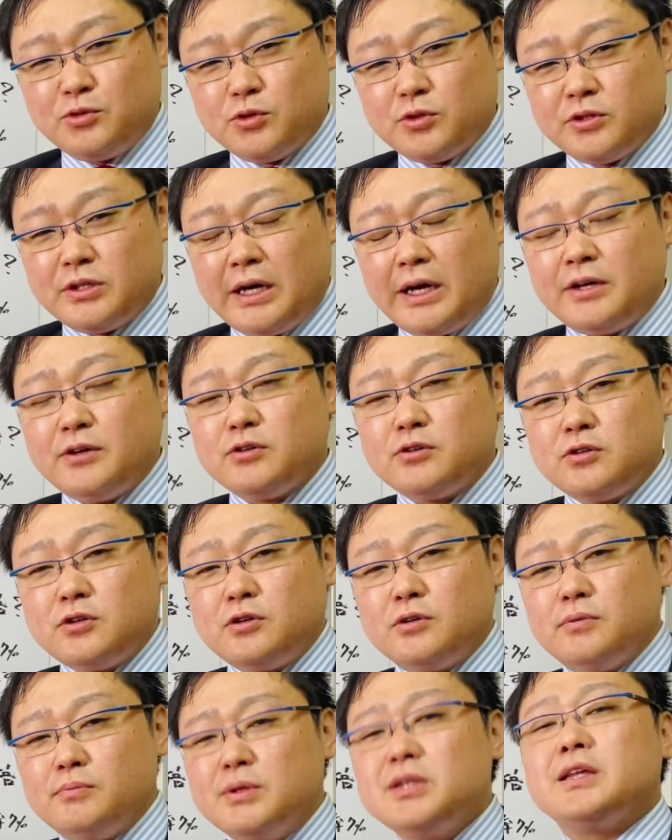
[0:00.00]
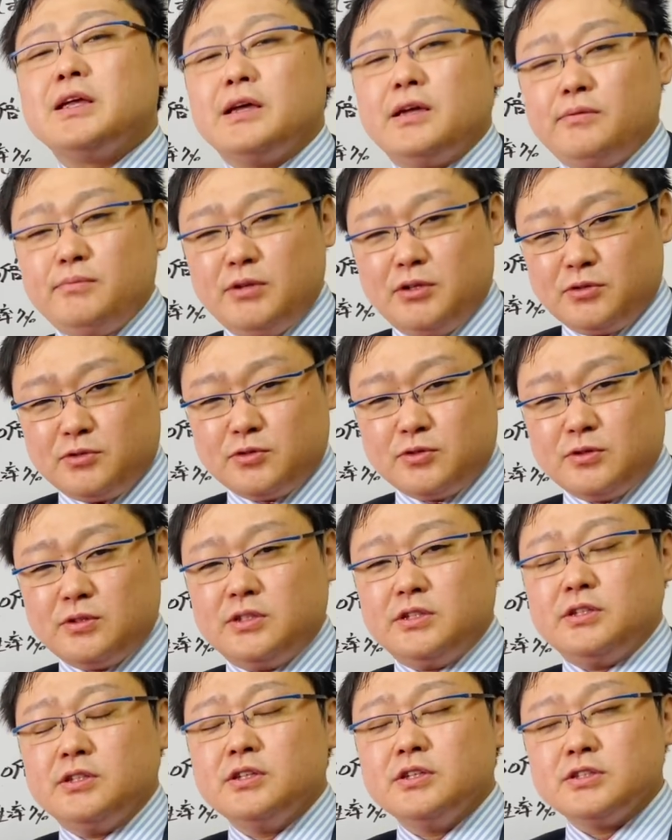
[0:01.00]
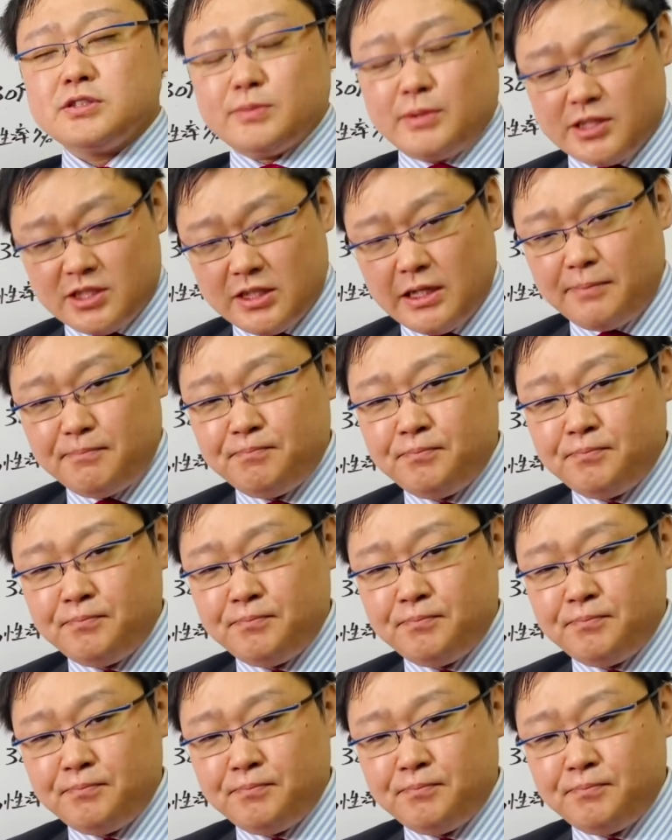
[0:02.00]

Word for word: この内容を見てみることにしました。